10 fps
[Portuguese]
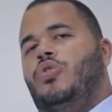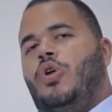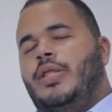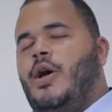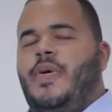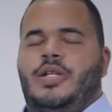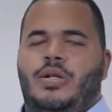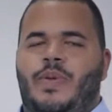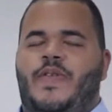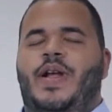totalmente
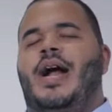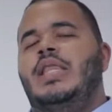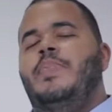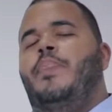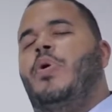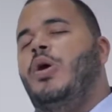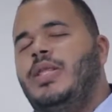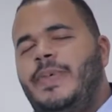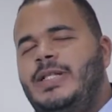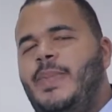lubrificada e
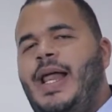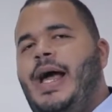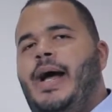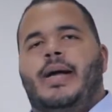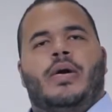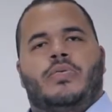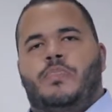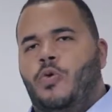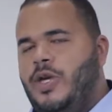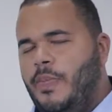pronta para trabalhar
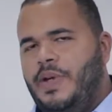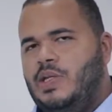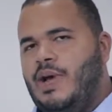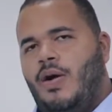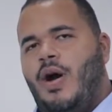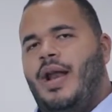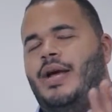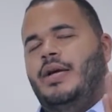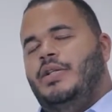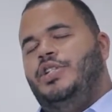o que eu preciso
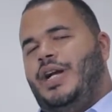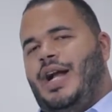agora? De